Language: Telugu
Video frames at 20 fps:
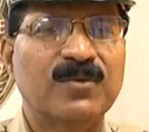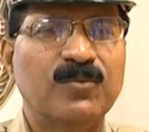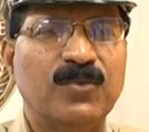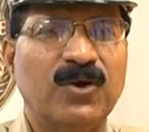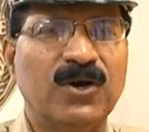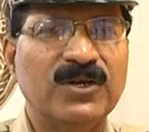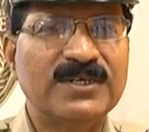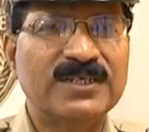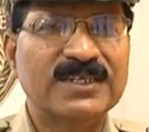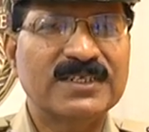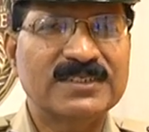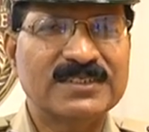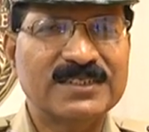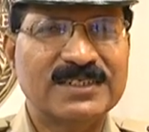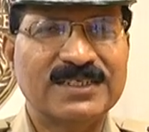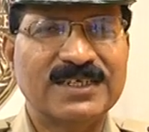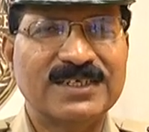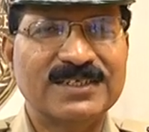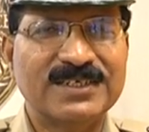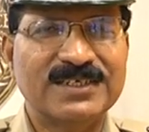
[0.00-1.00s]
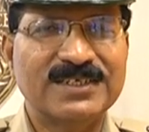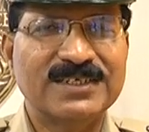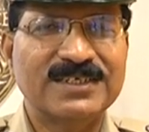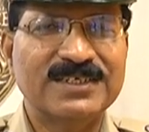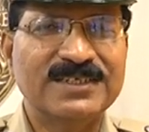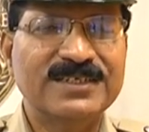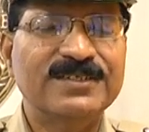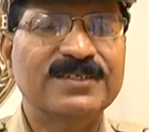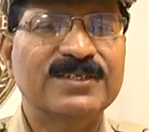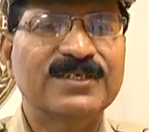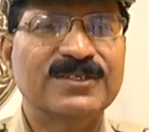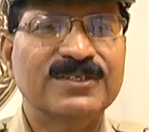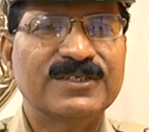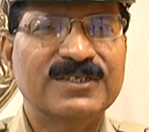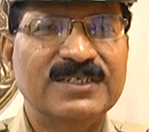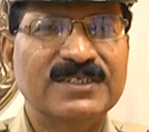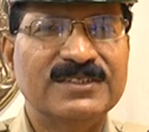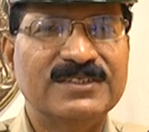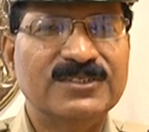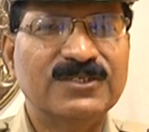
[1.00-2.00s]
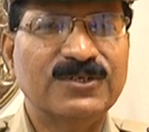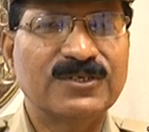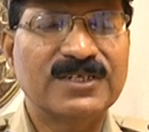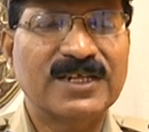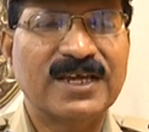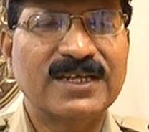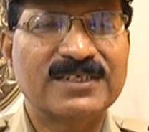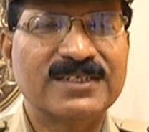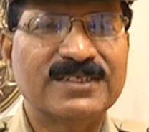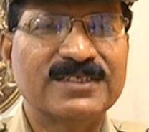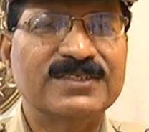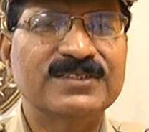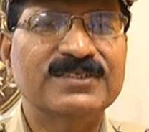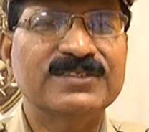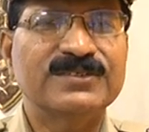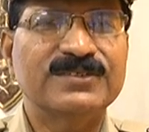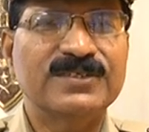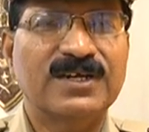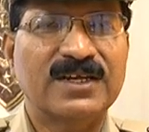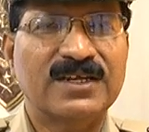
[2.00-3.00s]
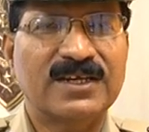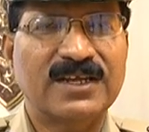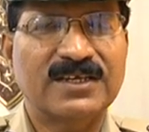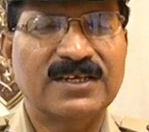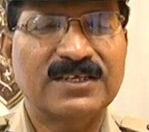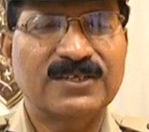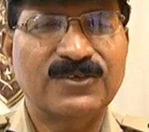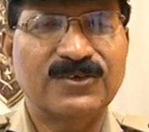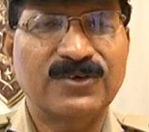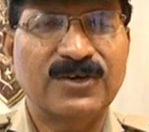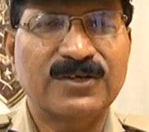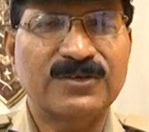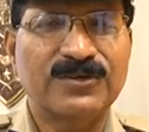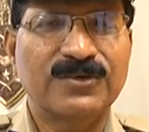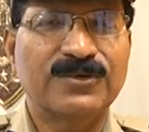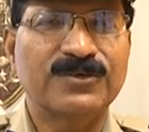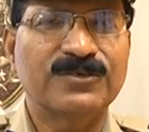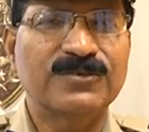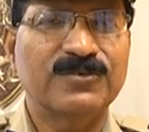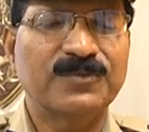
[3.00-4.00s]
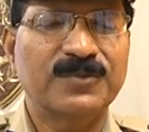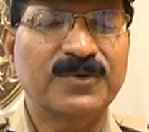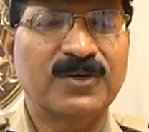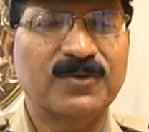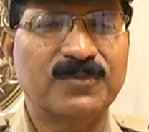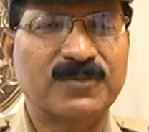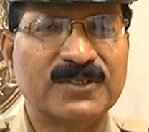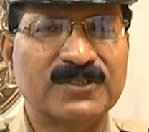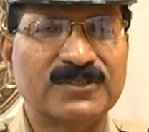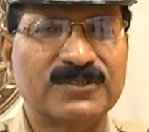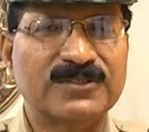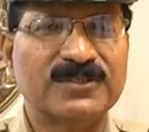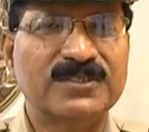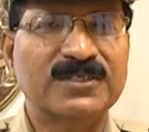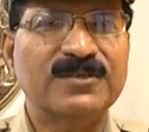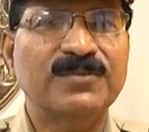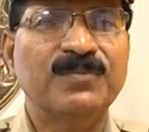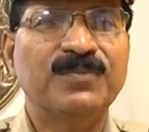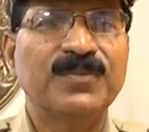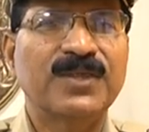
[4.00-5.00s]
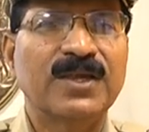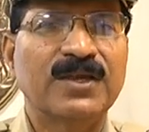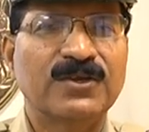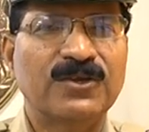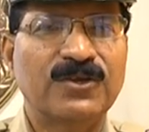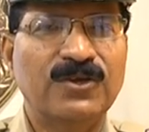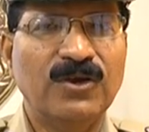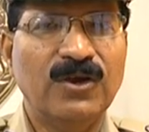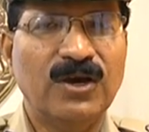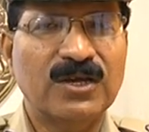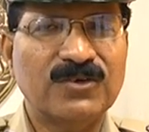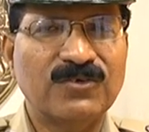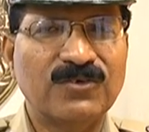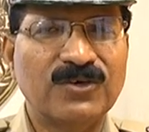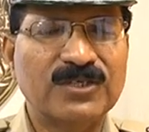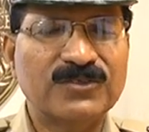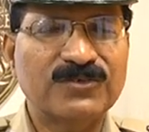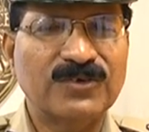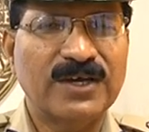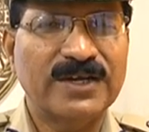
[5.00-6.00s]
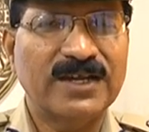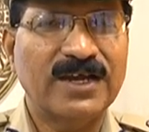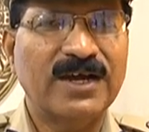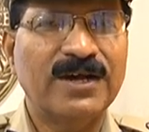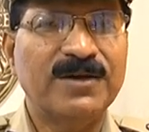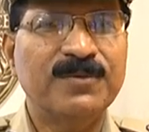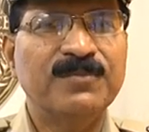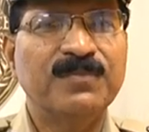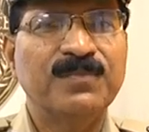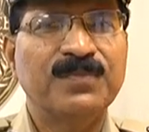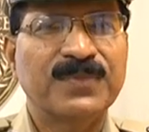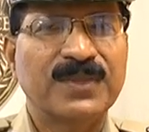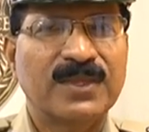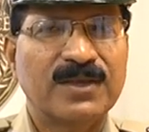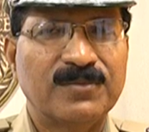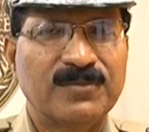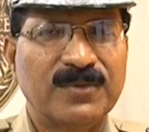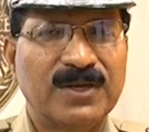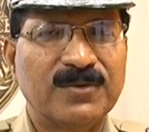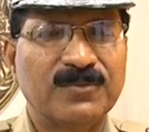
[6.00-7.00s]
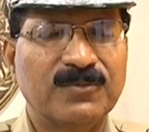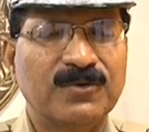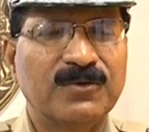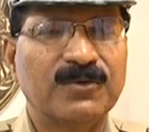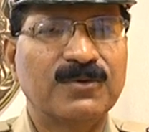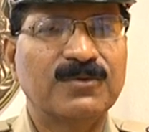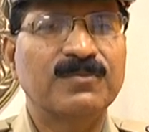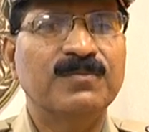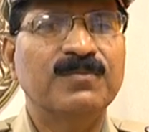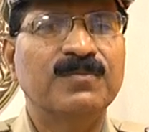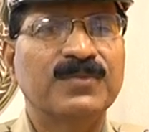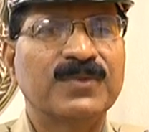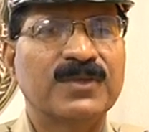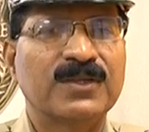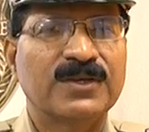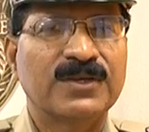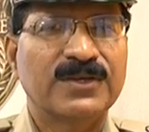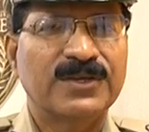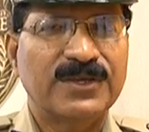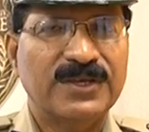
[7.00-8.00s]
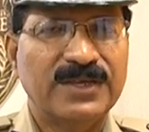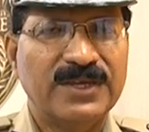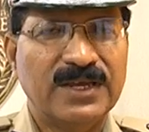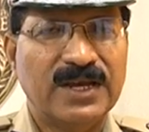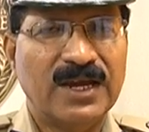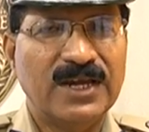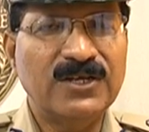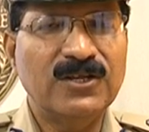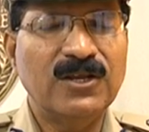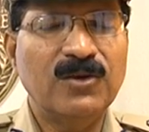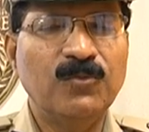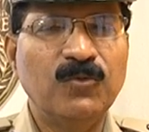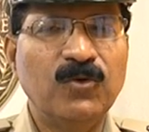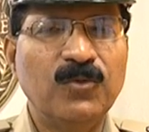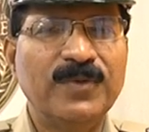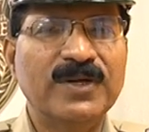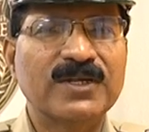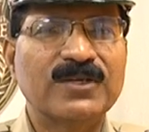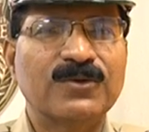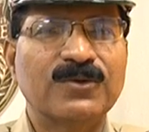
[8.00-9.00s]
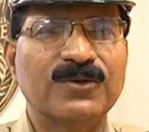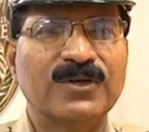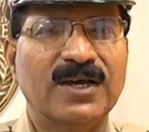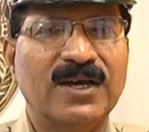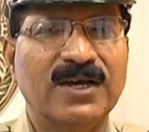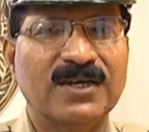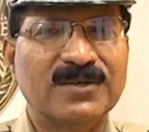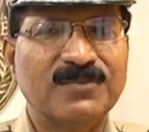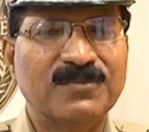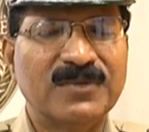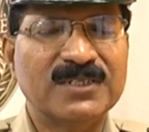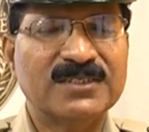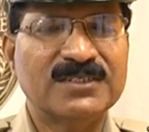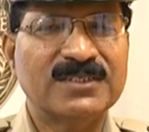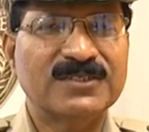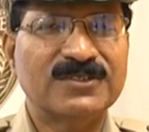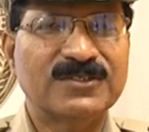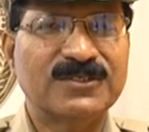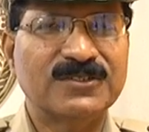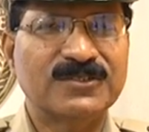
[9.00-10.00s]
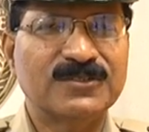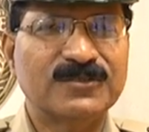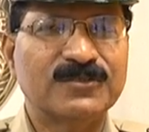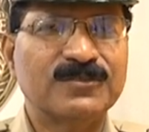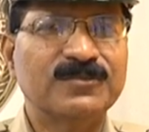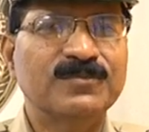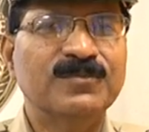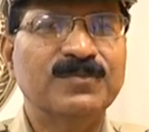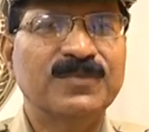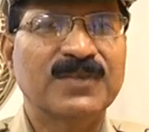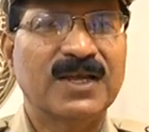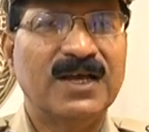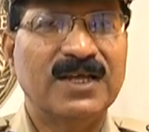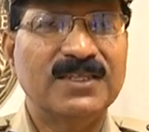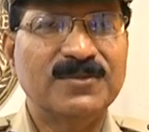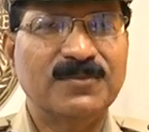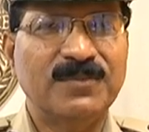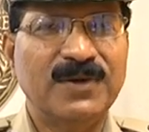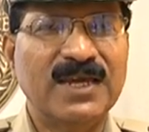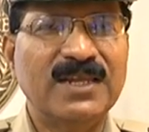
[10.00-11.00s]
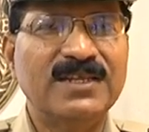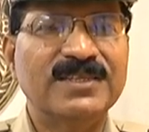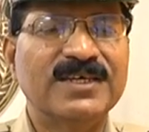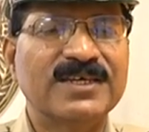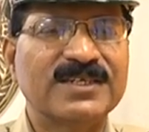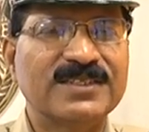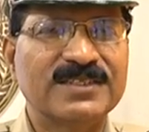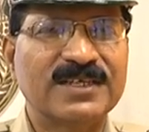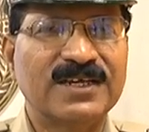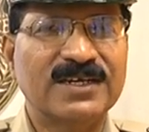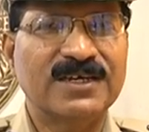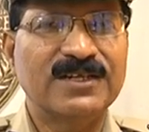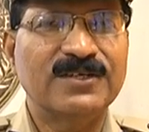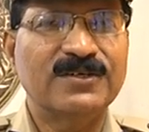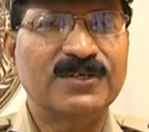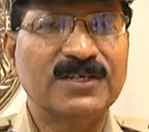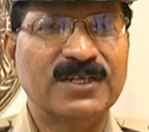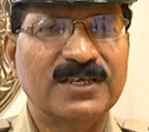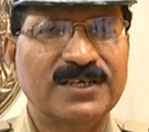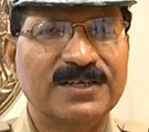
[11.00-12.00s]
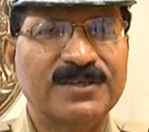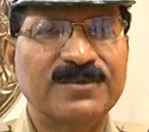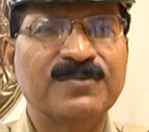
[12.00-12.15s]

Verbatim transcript: మానిటర్ చేయడానికి ఈ జియో ట్యాగింగ్ అట్లాగే క్యూఆర్ కోడ్ ఉపయోగపడుతుంది క్యూఆర్ కోడ్ ద్వారా మనము ఈ ఐడల్ మూమెంట్ కూడా ఇమర్షన్ రోజు అది బయలుదేరిన దగ్గర నుండి